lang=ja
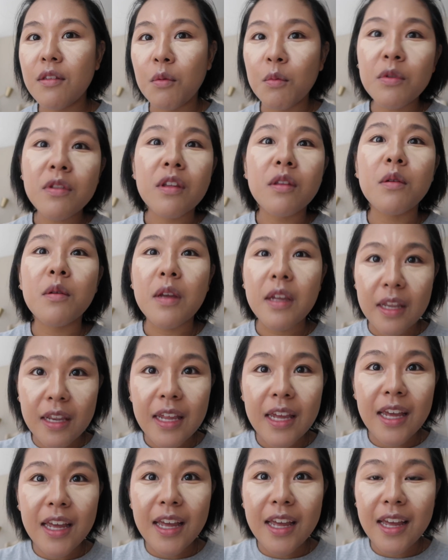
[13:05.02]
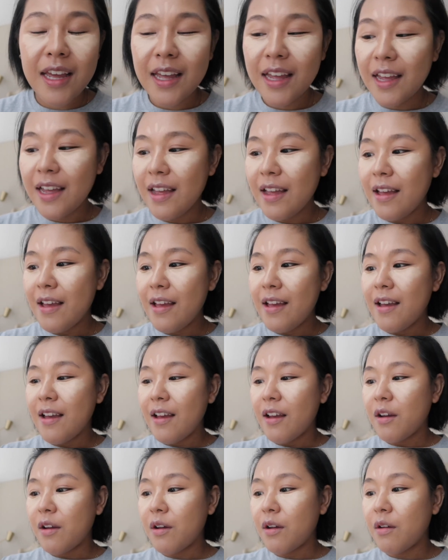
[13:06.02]
て思った時に、
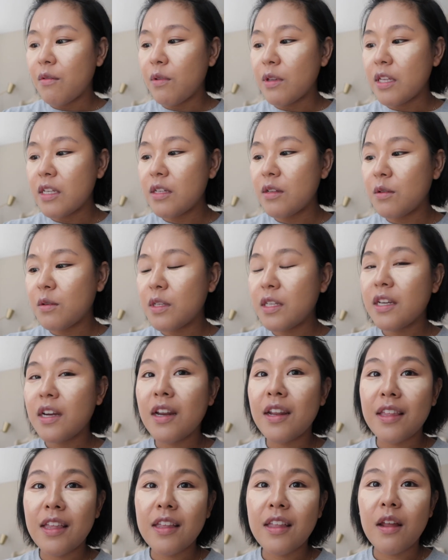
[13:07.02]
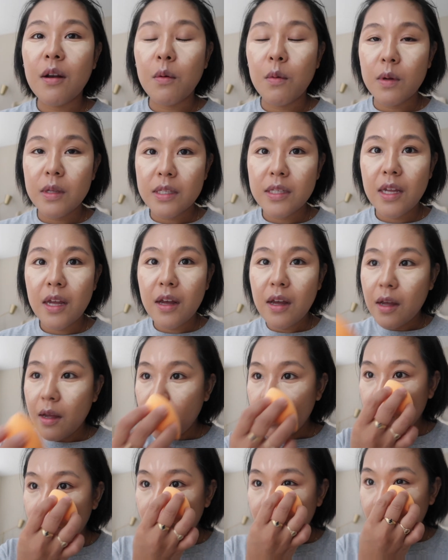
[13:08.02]
私の口から出たのは
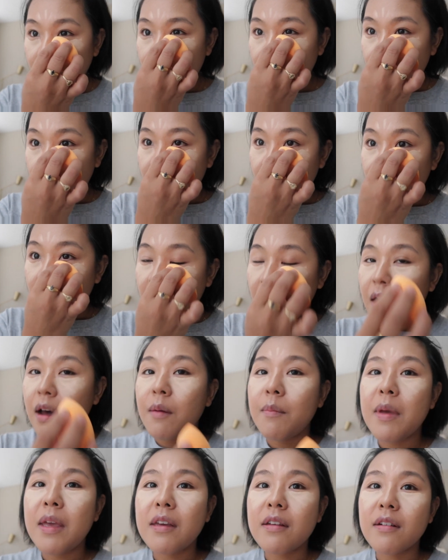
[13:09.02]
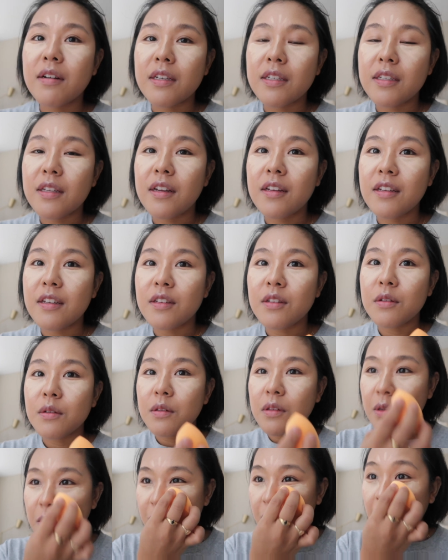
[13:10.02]
さ、メイクがしたいですっ
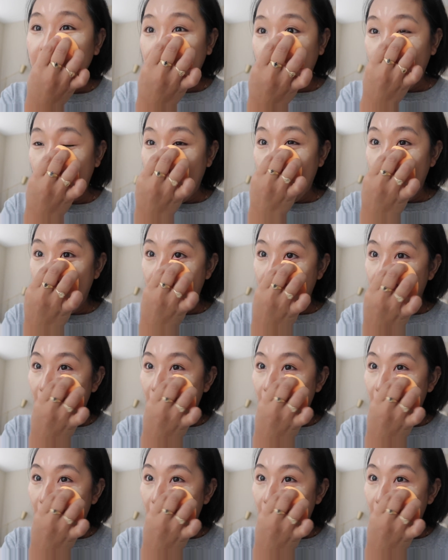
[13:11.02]
て言ったわけ